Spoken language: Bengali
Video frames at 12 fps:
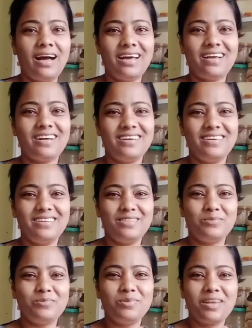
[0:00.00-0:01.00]
হাই
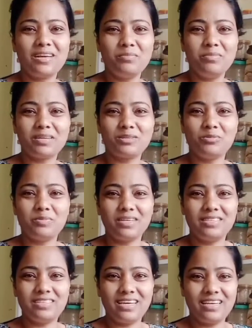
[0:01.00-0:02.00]
গাইজ ওয়েলকাম ব্যাক টু
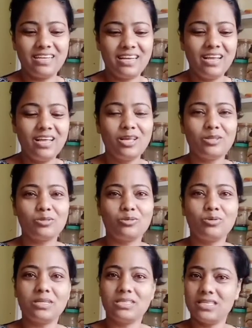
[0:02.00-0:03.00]
মাই চ্যানেল তো
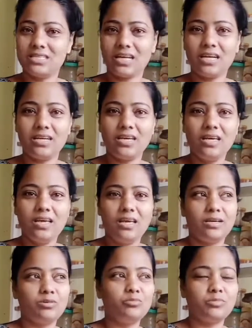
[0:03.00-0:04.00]
আজকে সানডে
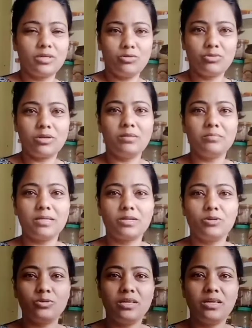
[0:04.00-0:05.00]
ঘুম থেকে উঠলাম
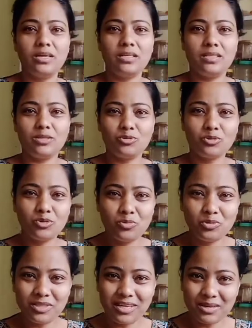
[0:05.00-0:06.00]
এক্ষুনি যে চোখ
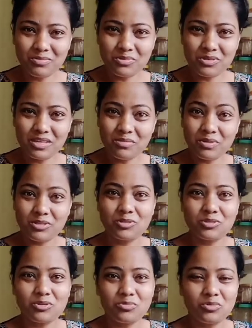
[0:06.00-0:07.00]
মুখ দেখে বুঝতেই
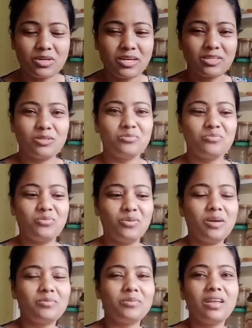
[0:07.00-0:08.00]
পারছে চোখ মুখ একদম
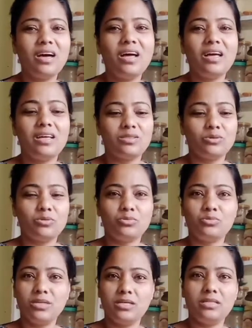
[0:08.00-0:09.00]
ফোলা ফোলা তো
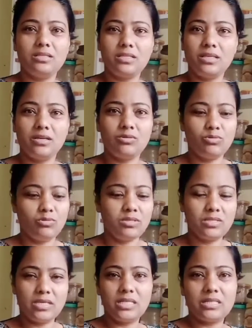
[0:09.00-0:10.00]
উঠেই দেরি করে
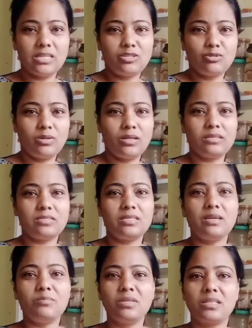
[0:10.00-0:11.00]
উঠেছি কিচেনে চলে এসেছি
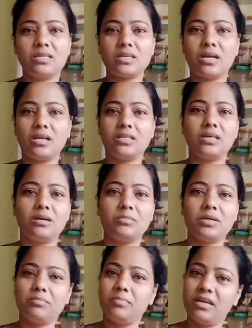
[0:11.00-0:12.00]
এমনিতে সানডেতে
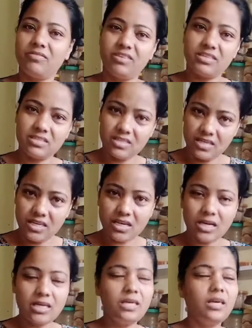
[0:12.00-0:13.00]
আমরা ব্রেকফাস্ট কিনে
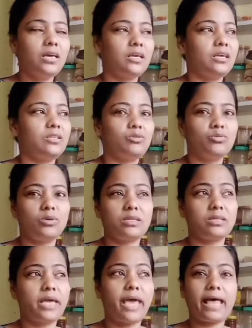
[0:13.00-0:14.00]
খাই কিন্তু
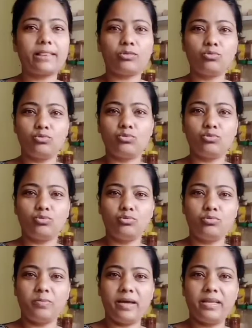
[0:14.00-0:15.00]
আজকে এত
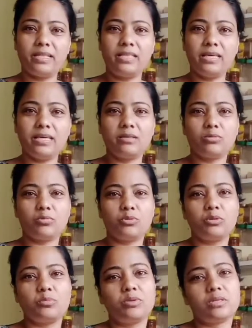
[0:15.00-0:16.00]
রোদ্দুর বাইরে দেখিয়ে তো
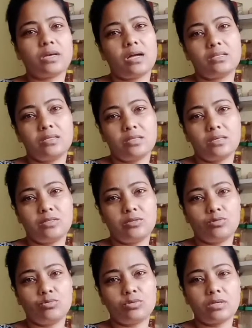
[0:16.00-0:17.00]
প্রদীপ বলছে আর যেতে
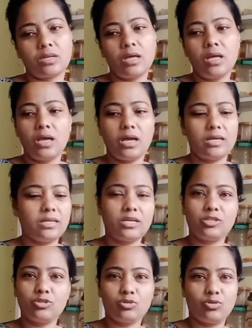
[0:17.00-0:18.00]
ইচ্ছে করছে না হ্যাঁ, ঠিক
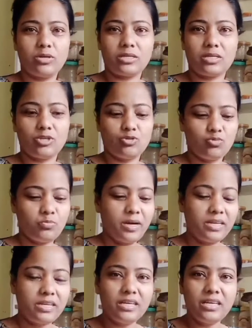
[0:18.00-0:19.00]
আছে চলো একটা কিছু
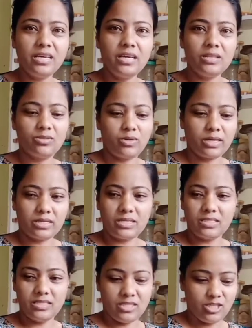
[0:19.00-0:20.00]
বানিয়ে নিই তো একটা
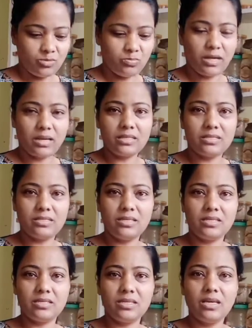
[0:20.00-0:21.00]
জিনিস বানাচ্ছি
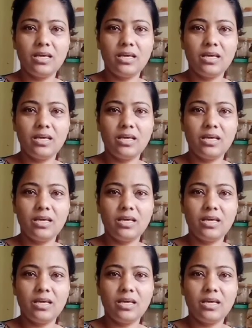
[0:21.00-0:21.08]
আজকে